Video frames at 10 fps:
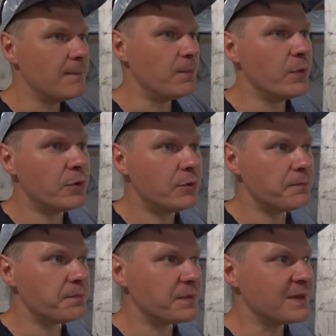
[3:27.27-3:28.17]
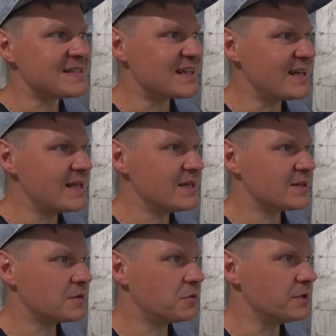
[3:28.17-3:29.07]
но настроение
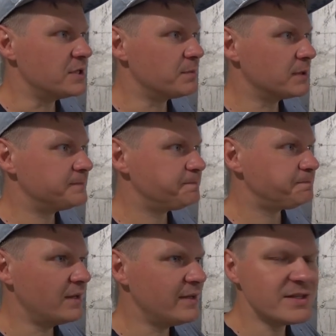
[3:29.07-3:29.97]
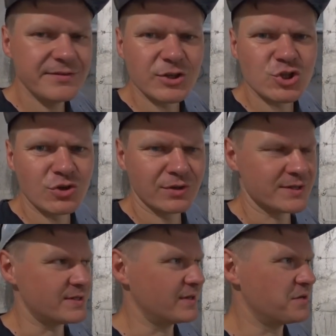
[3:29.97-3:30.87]
такое, типа
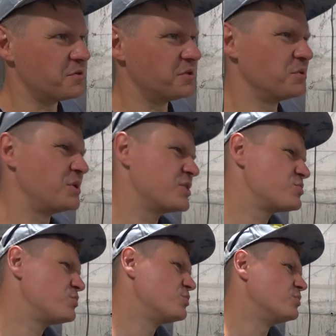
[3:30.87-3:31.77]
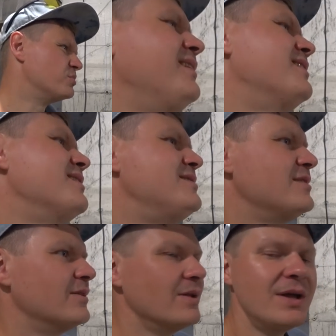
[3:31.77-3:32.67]
незавершенности какое-то. Вот хожу, не
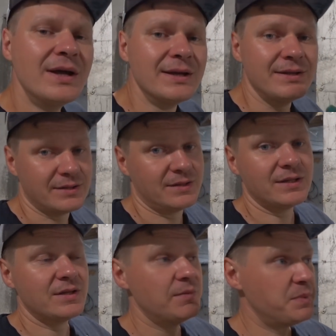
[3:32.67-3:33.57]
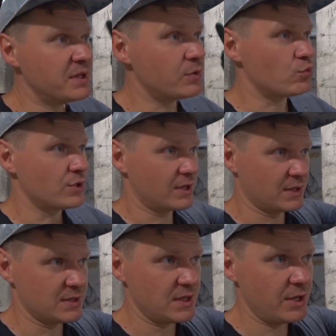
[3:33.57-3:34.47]
доделал. Нет, надо допинать уже до
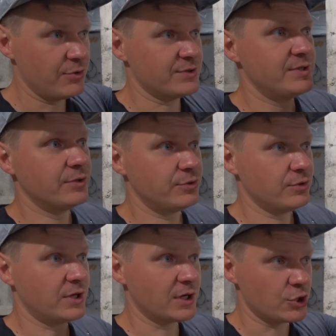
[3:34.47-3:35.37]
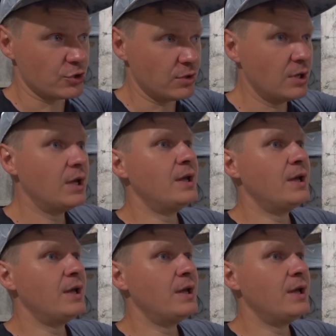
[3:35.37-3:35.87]
конца ее, сделать ее хорошо